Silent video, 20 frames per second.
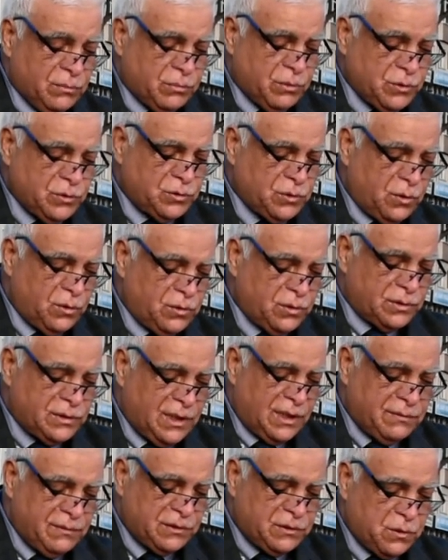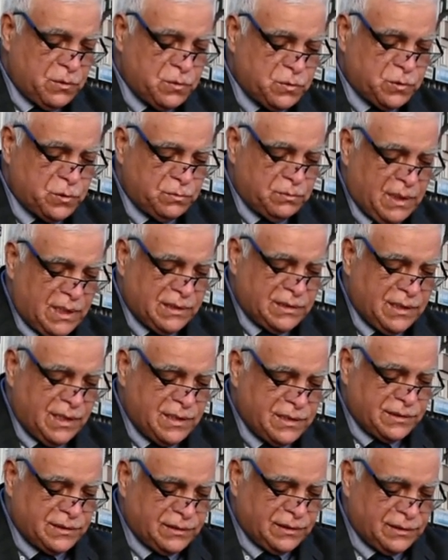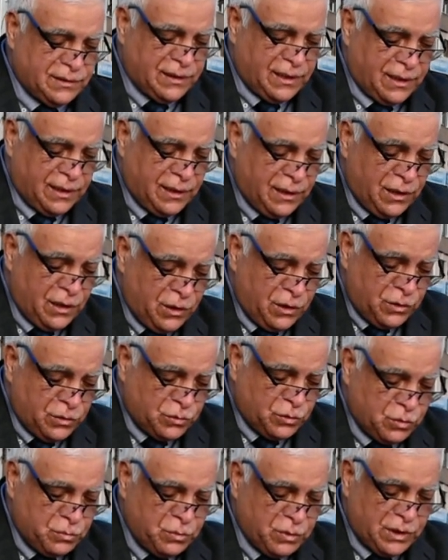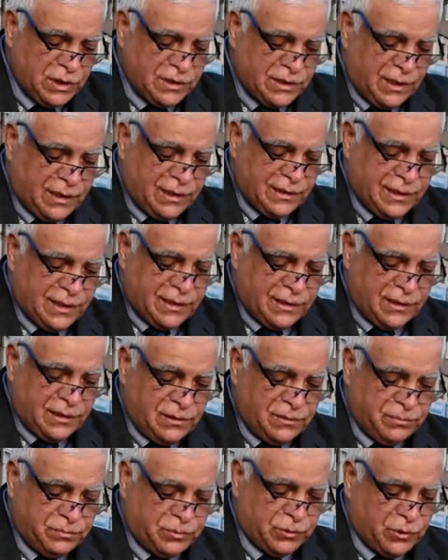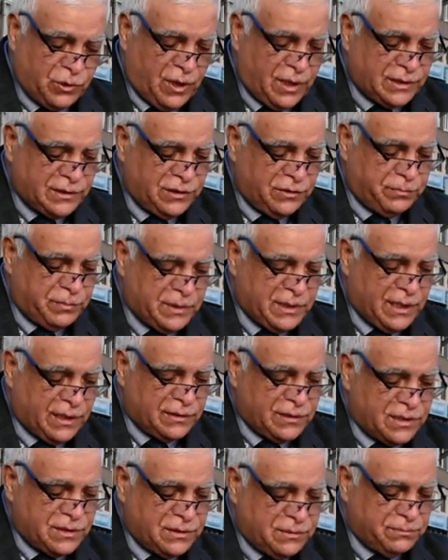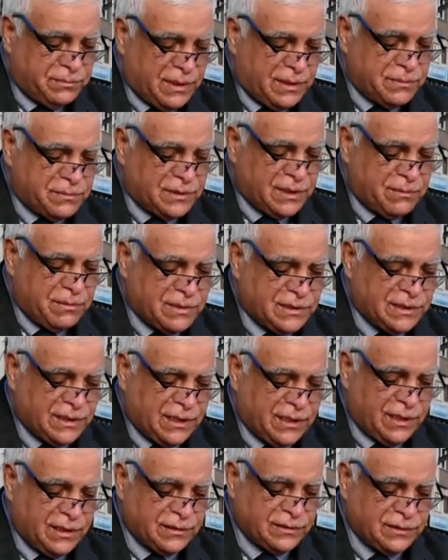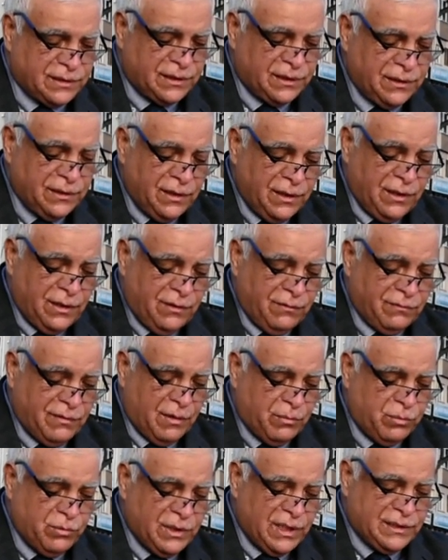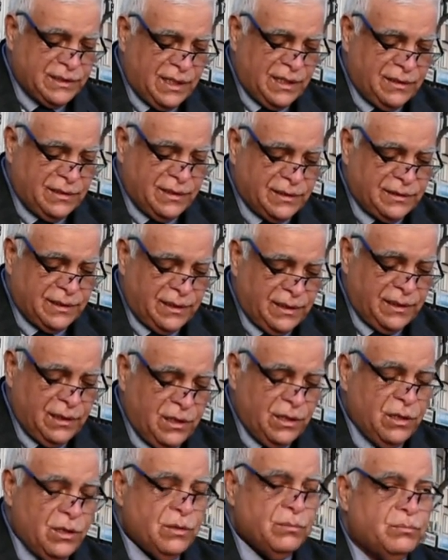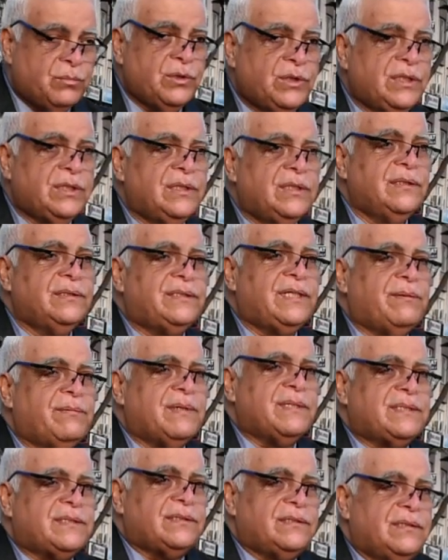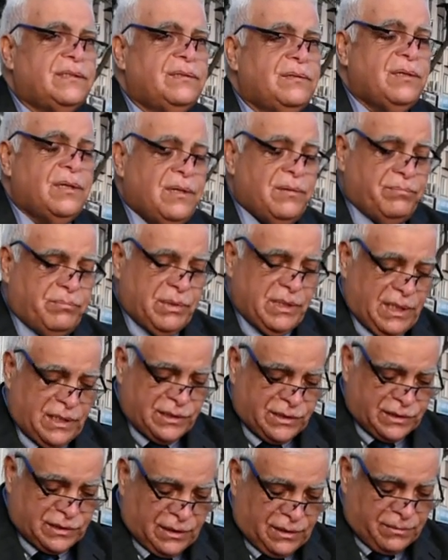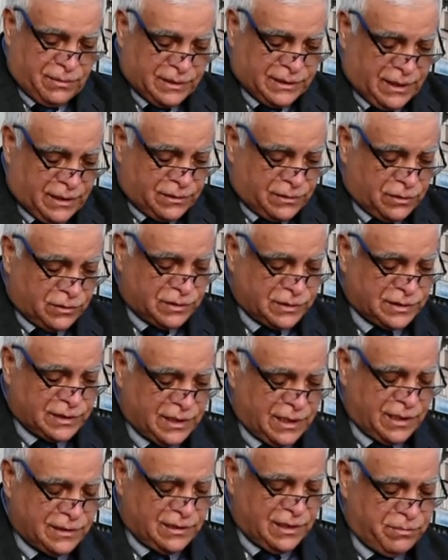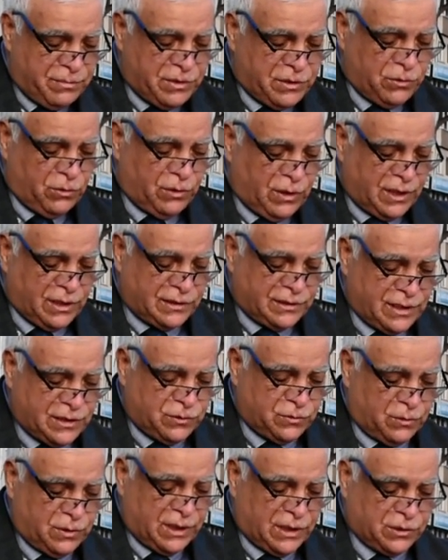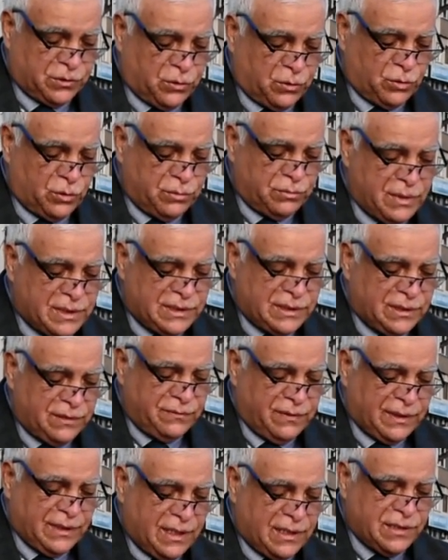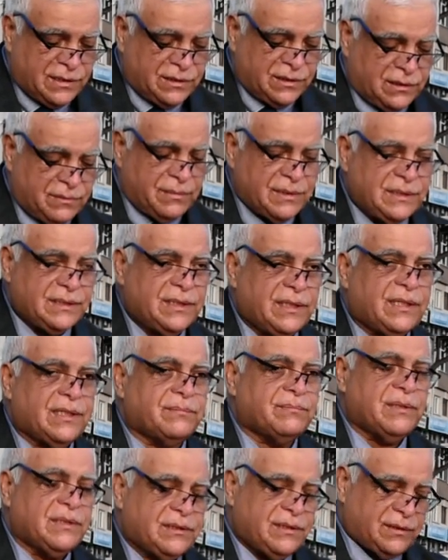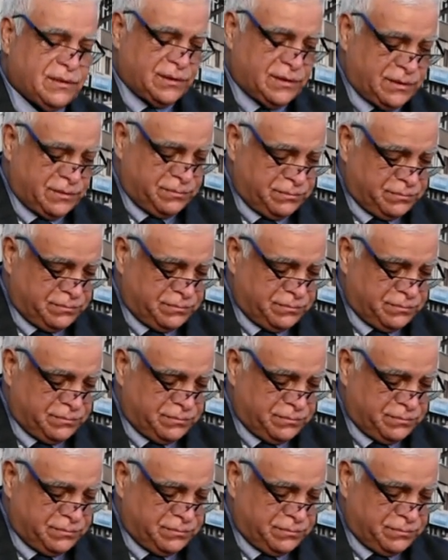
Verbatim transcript: bu zorluklar ve dönüşümler karşısında gümrük idarelerinin proaktif bir yaklaşım benimsemesi gerektiği ve bu nedenle de bu yılın temasının bir açıklamadan ziyade bir yol haritası olarak görülmesi ve geliştirilmesi gerekmektedir.